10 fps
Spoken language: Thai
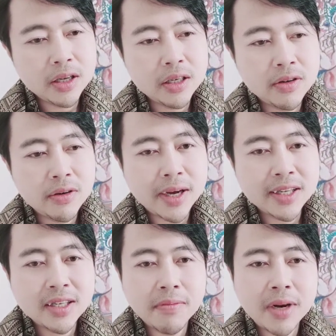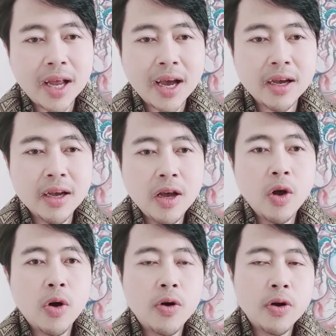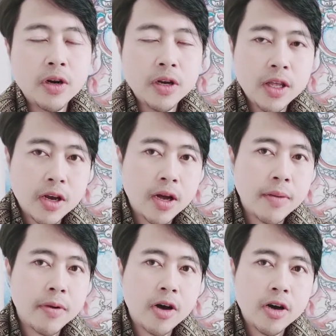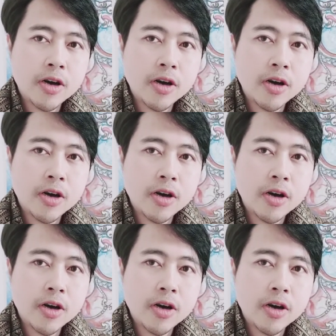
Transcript: ชื่อว่าม้าเสพนางคนที่ครอบครอง